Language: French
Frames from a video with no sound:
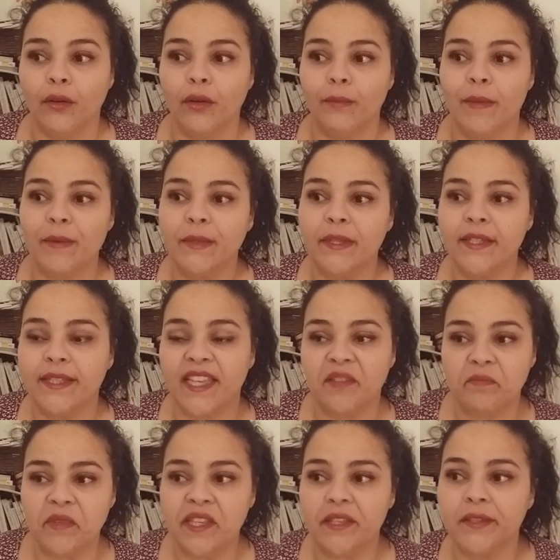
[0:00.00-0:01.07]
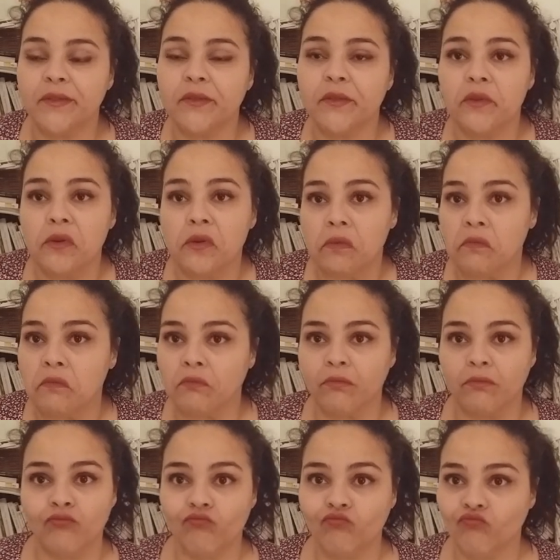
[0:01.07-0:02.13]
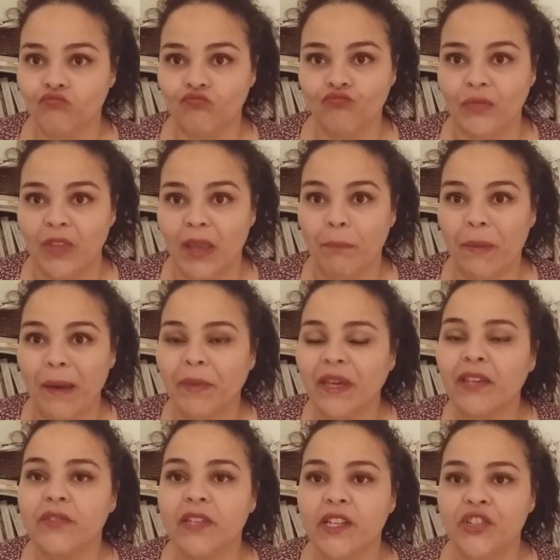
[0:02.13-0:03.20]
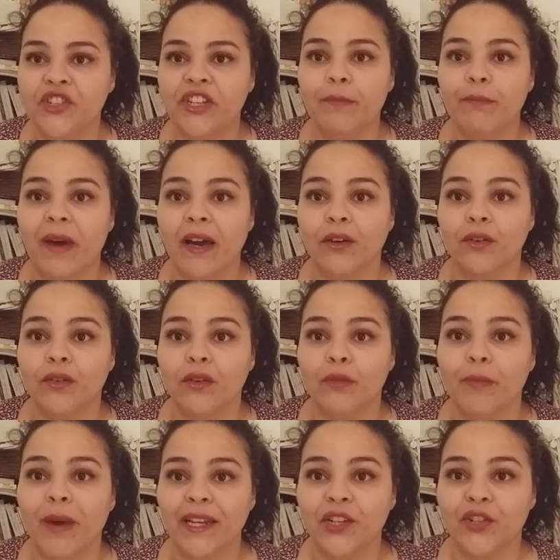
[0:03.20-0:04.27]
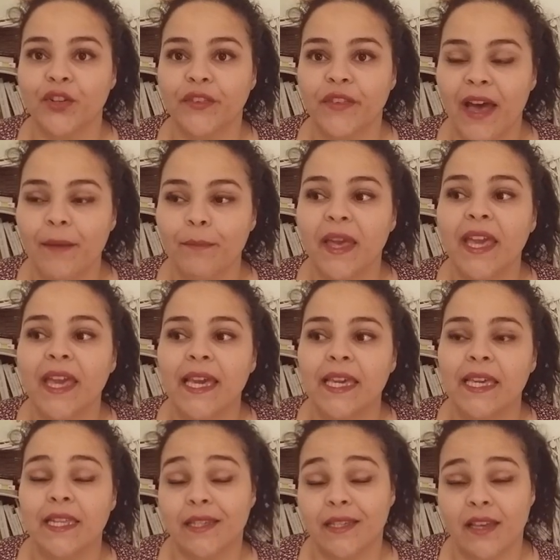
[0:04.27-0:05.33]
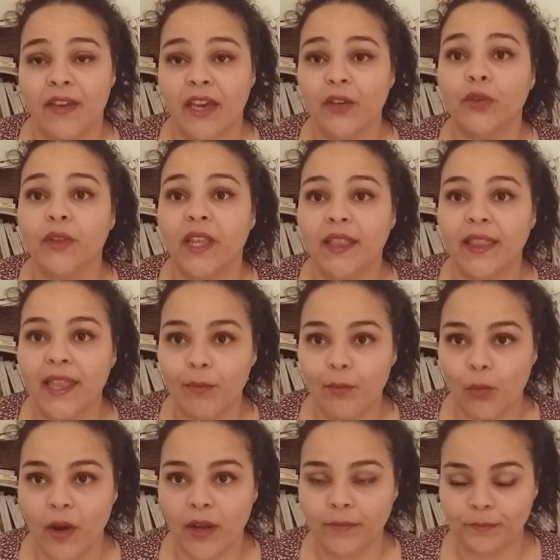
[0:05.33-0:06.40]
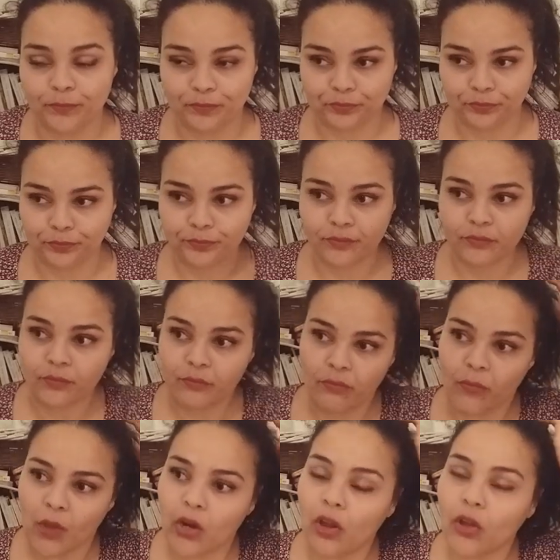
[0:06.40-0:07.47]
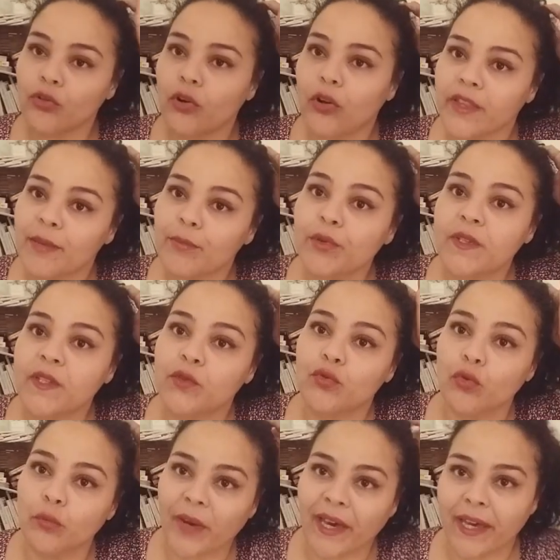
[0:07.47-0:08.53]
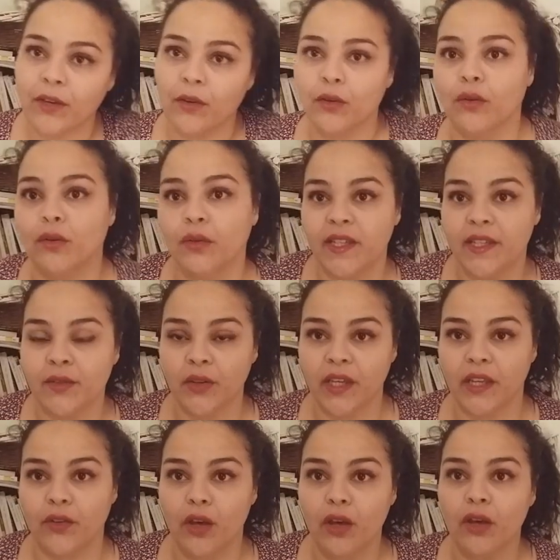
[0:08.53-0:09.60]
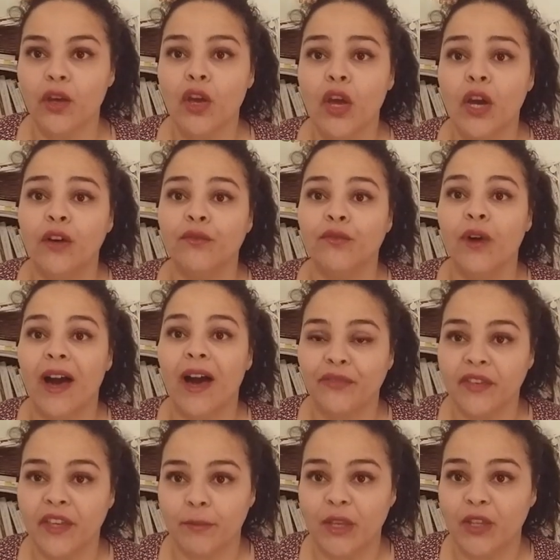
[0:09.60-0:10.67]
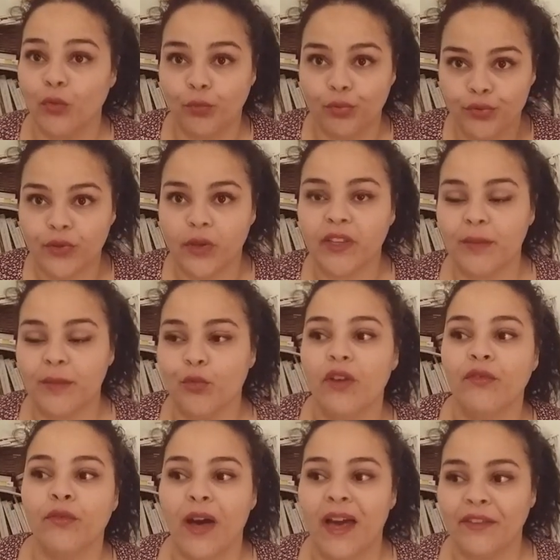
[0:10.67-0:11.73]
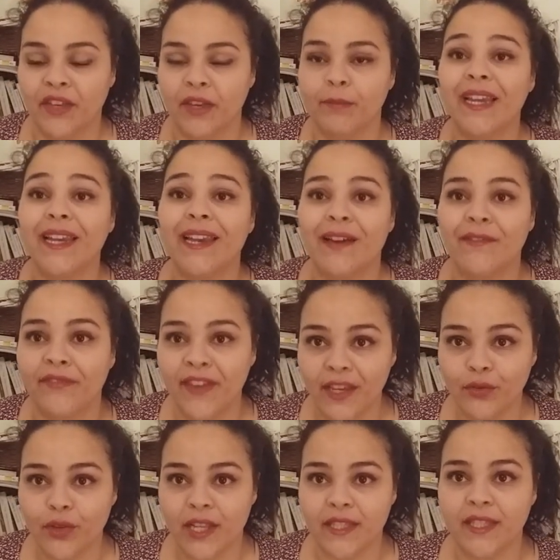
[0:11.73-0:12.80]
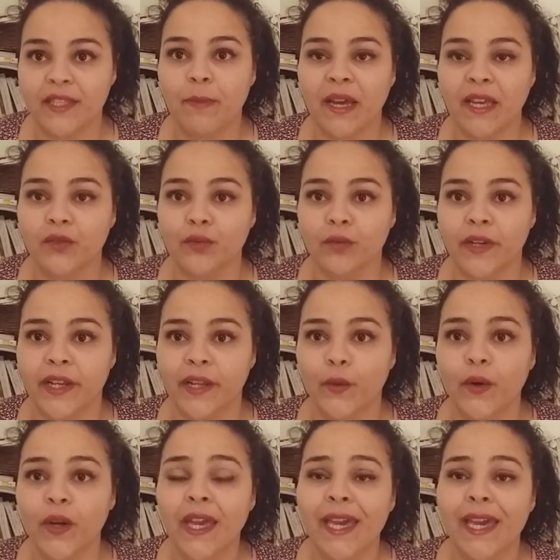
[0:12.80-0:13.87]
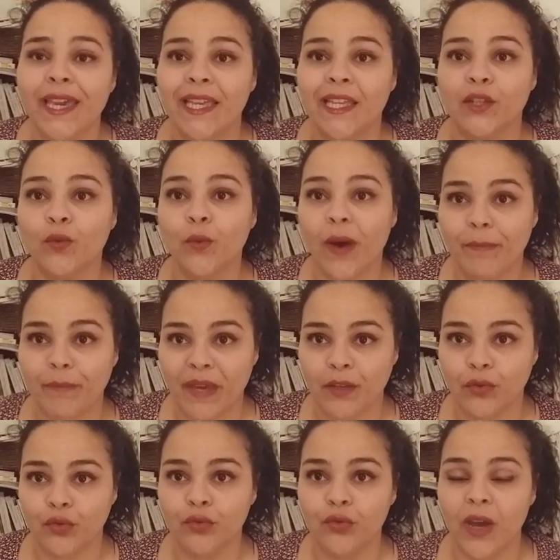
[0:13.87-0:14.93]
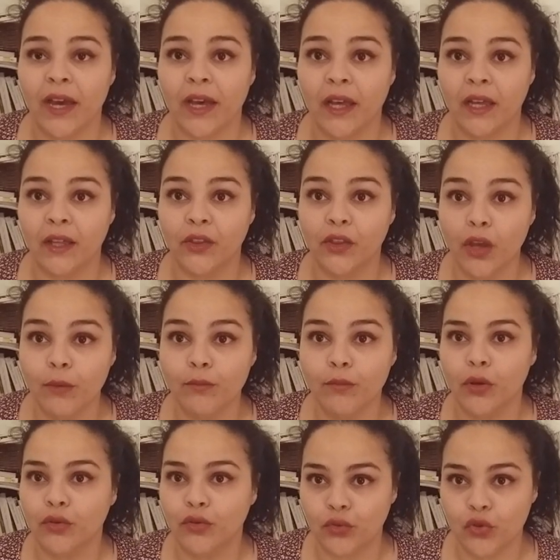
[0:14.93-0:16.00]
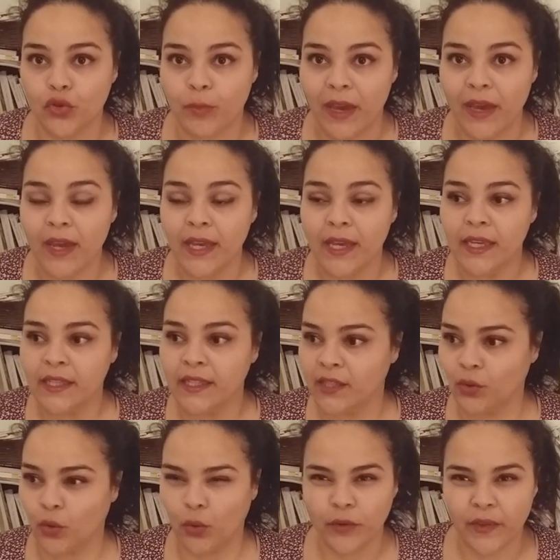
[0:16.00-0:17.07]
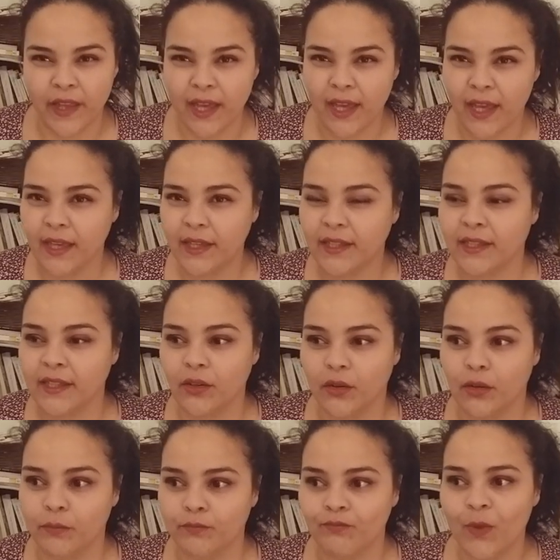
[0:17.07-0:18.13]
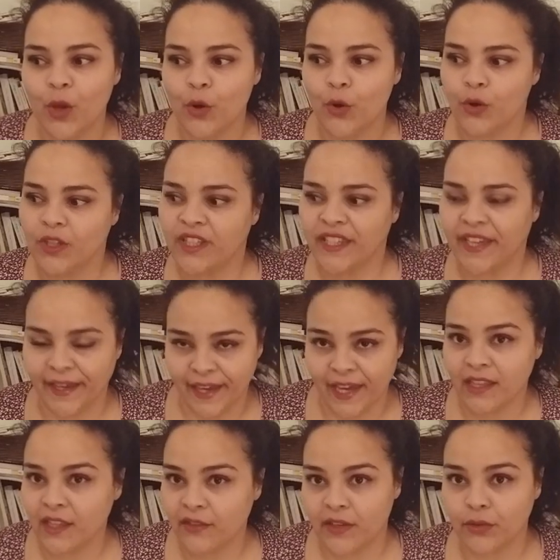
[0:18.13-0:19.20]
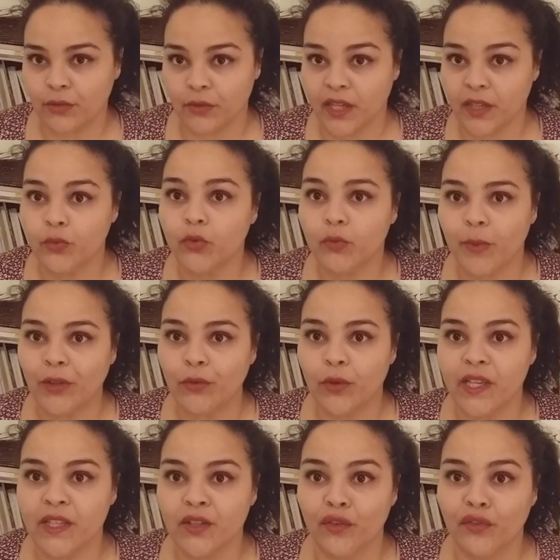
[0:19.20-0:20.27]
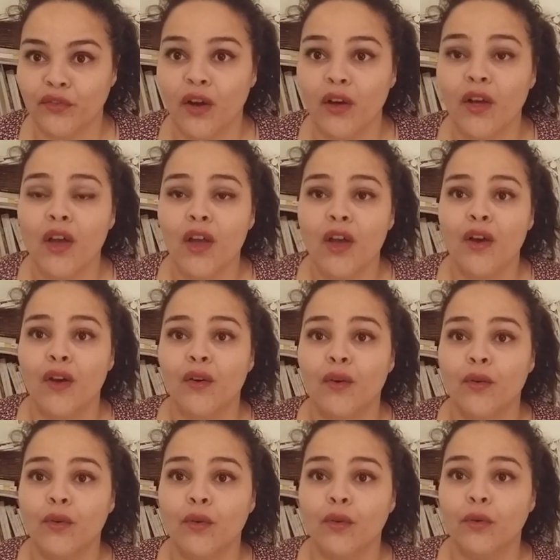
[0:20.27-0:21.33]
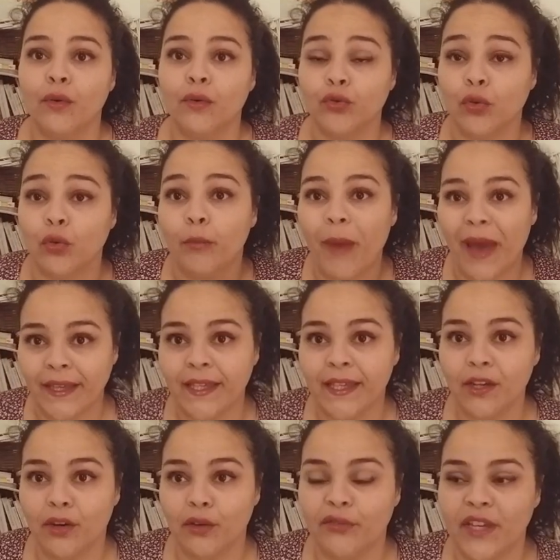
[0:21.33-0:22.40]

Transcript: euh, même si cette piste euh, n'est pas privilégiée euh, par, les gendarmes, il s'avère que des témoins, lors de leur déposition auprès des enquêteurs, vont affirmer, donc plusieurs témoins vont affirmer que la veille de la disparition de Léo, ils ont aperçu un homme suspect qui rôdait, qui regardait de façon très suspecte les enfants sur le parking en